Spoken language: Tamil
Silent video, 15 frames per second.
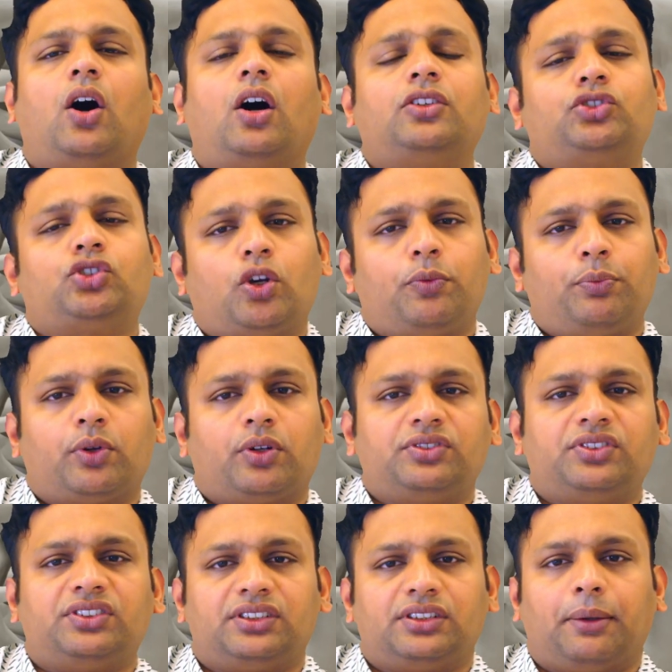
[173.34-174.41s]

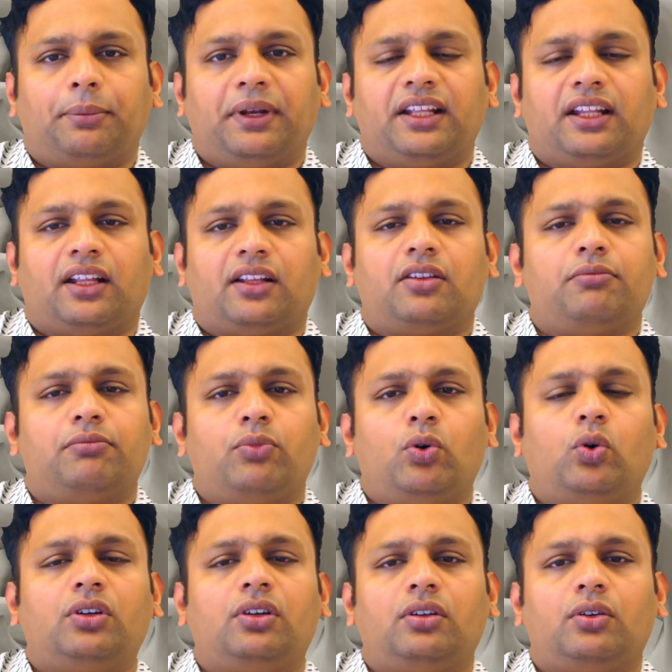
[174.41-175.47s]
ஆஸ்டியோபோரோசிஸ் அப்படிங்கிறது அதாவது
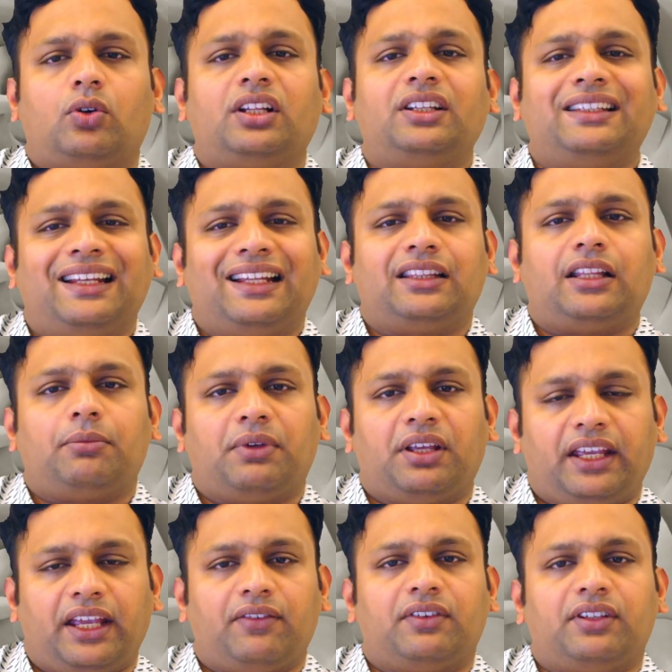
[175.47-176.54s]
போனோட திறத்தன்மை
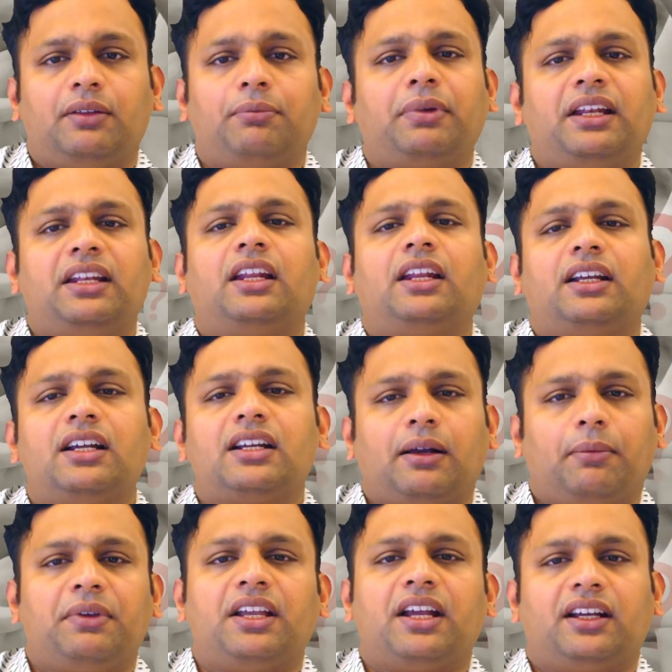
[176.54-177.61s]
ஏன் வந்து பெண்களுக்கு
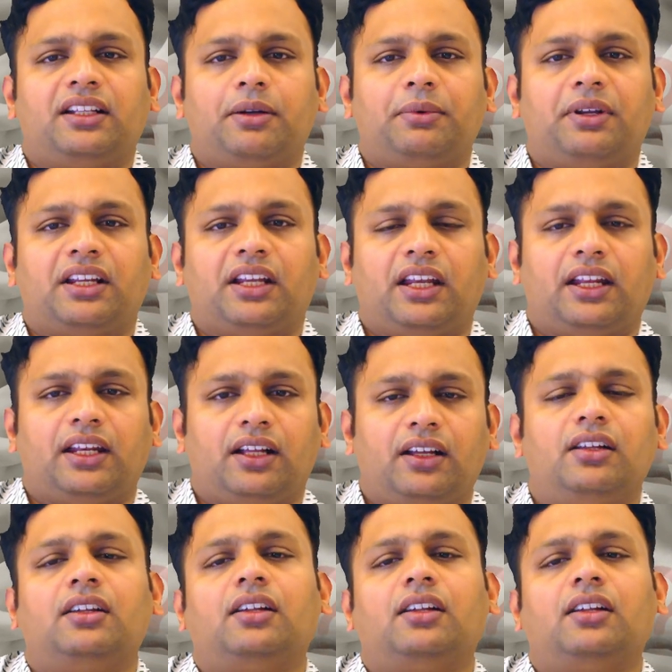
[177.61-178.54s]
கம்மியாகுது அப்படின்னு கேட்டிங்கன்னா